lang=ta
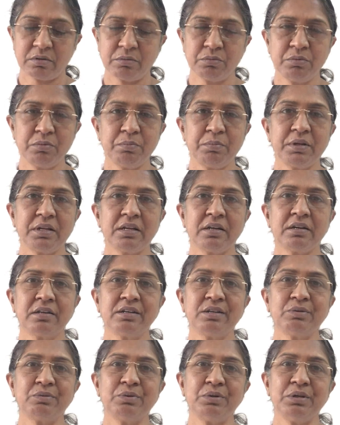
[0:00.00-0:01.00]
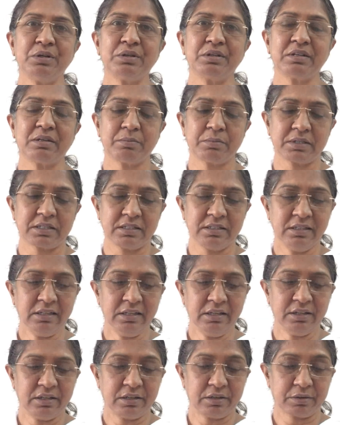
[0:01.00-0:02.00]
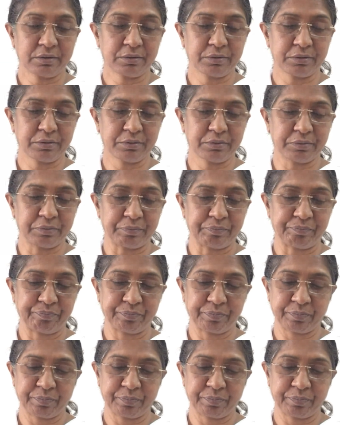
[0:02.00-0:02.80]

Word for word: உண்மையான உள்ளம் நமக்கு இருக்கணும்